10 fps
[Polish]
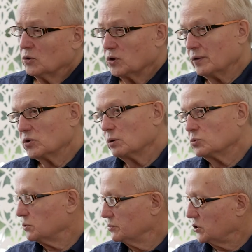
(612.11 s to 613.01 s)
To nawet nie
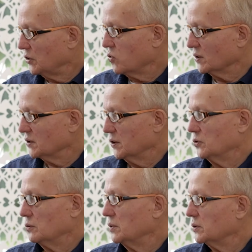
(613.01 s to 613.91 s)
musi być ich własne
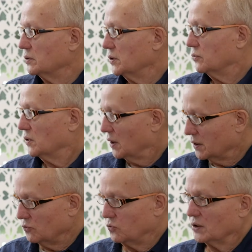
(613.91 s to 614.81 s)
dobro. Oni
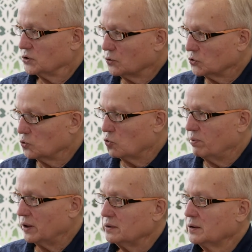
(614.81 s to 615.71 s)
na własną
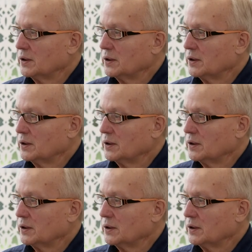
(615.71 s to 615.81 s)
zgubę